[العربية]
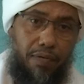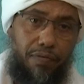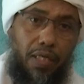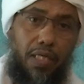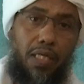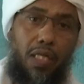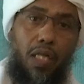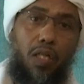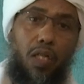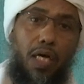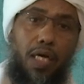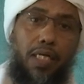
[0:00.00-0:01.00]
فإن
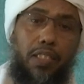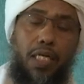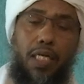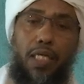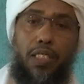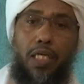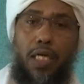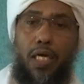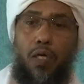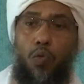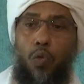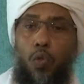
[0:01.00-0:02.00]
الله جل
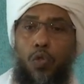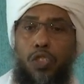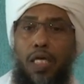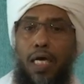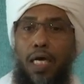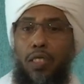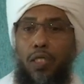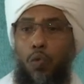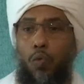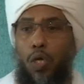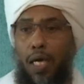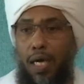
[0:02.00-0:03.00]
جلاله
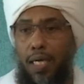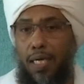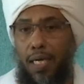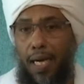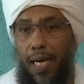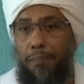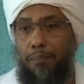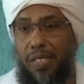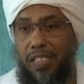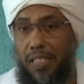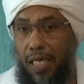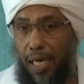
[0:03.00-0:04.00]
سائلك
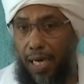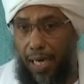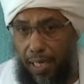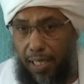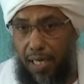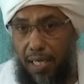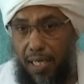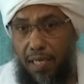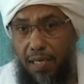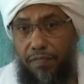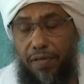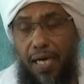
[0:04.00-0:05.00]
عما استرعاك
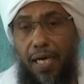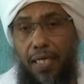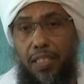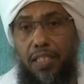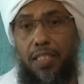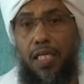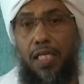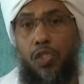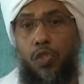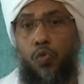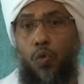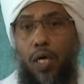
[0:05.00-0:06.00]
فأعد
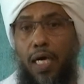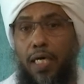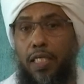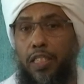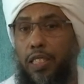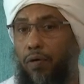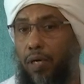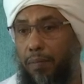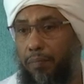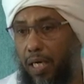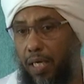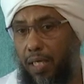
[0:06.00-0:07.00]
للسؤال
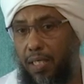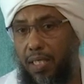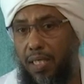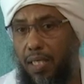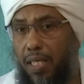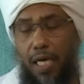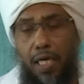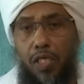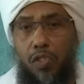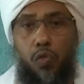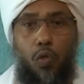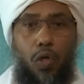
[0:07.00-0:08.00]
جوابا لا
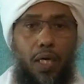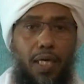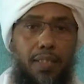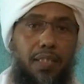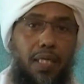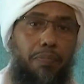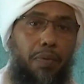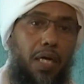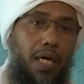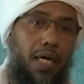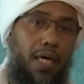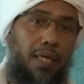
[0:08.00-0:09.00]
يصلح أن
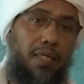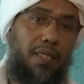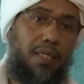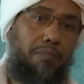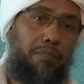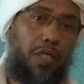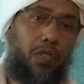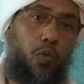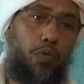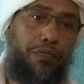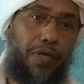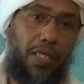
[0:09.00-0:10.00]
تبقى
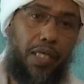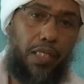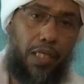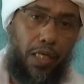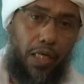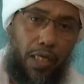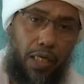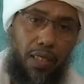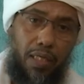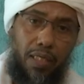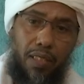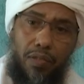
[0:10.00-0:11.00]
مكتوف اليدين
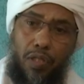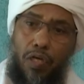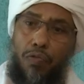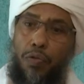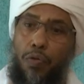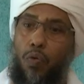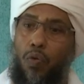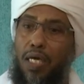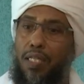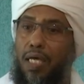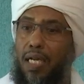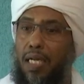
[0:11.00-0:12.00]
تنظر
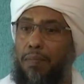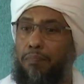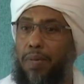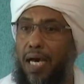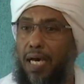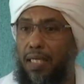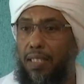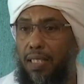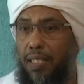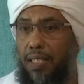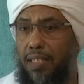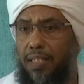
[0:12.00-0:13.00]
نظرا
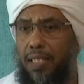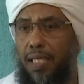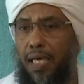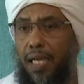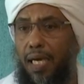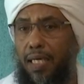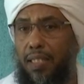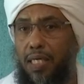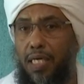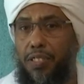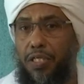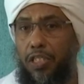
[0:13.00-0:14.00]
باردا لتلك
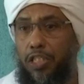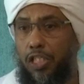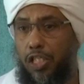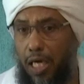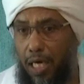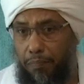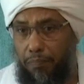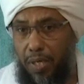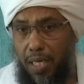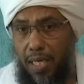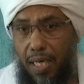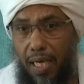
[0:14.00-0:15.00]
الأحداث الجسام
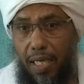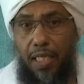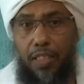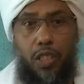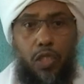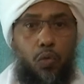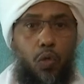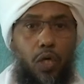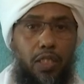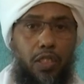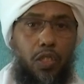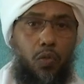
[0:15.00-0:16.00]
التي
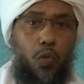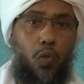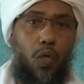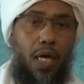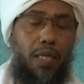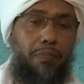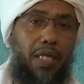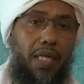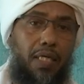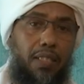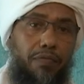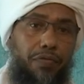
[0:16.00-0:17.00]
تهدد
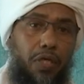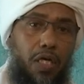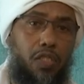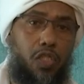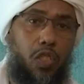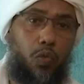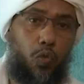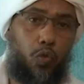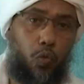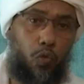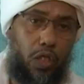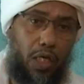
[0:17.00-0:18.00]
البلاد في أصل
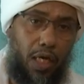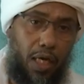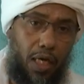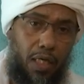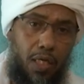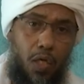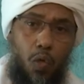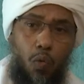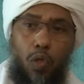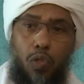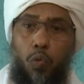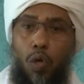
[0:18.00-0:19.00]
وجودها
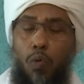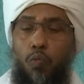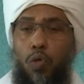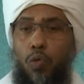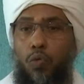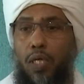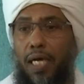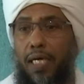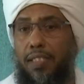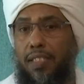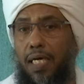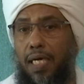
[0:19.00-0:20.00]
وتروع
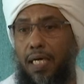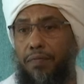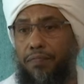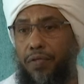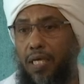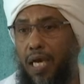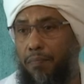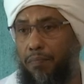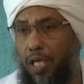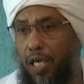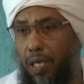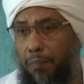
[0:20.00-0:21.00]
الناس في
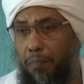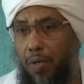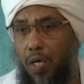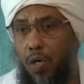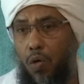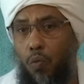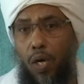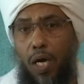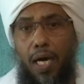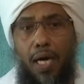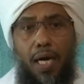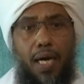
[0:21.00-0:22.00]
أمنهم
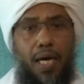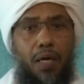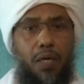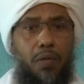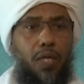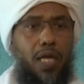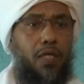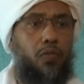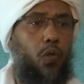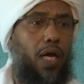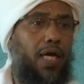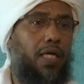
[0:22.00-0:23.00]
ولا
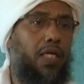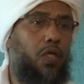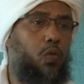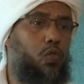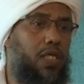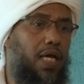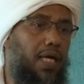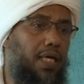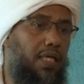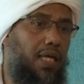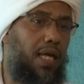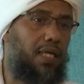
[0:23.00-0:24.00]
تحرك
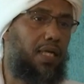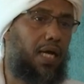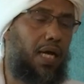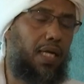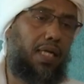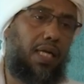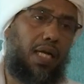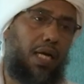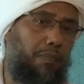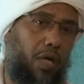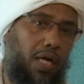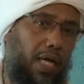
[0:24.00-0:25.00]
ساكنا كأن
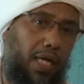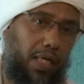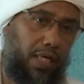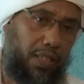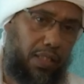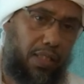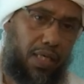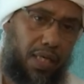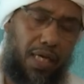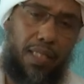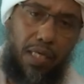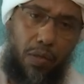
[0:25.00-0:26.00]
الأمر لا يعنيك
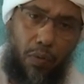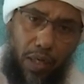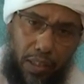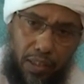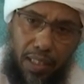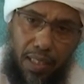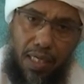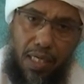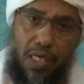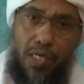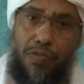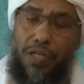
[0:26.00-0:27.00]
هذه واحدة
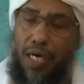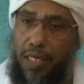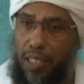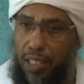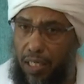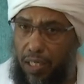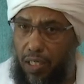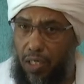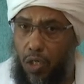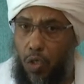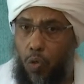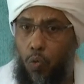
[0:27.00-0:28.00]
ثانيا
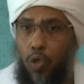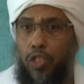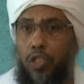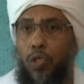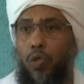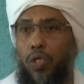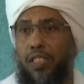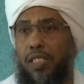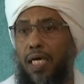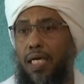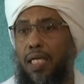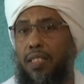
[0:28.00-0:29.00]
أوجه
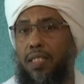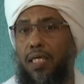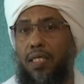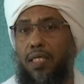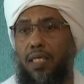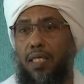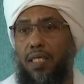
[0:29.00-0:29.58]
رسالة